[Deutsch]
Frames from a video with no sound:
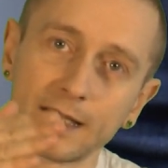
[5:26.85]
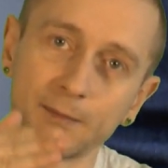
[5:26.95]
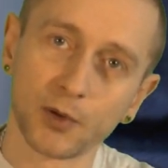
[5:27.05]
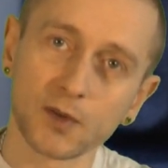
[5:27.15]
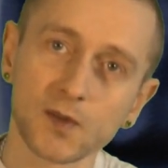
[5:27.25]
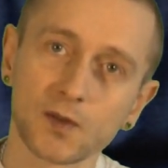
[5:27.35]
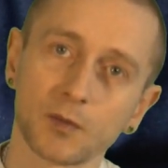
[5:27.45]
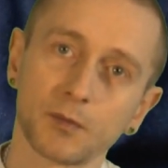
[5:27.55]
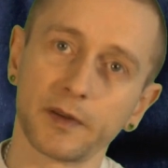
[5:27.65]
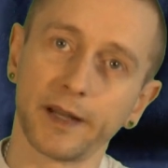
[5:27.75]
E Plus
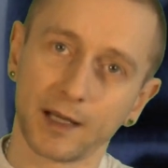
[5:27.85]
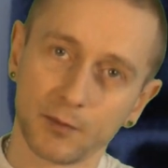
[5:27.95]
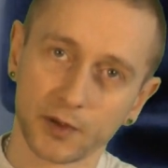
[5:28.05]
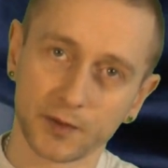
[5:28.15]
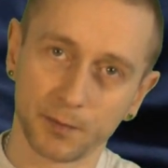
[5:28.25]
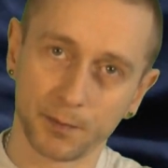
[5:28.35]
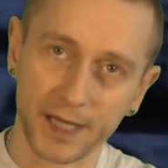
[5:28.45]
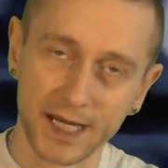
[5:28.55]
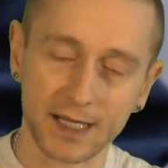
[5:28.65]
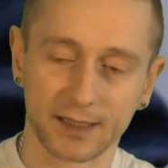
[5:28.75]
zum Nein-Wort
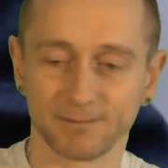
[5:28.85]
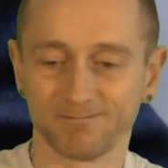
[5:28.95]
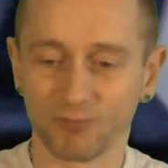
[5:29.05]
P?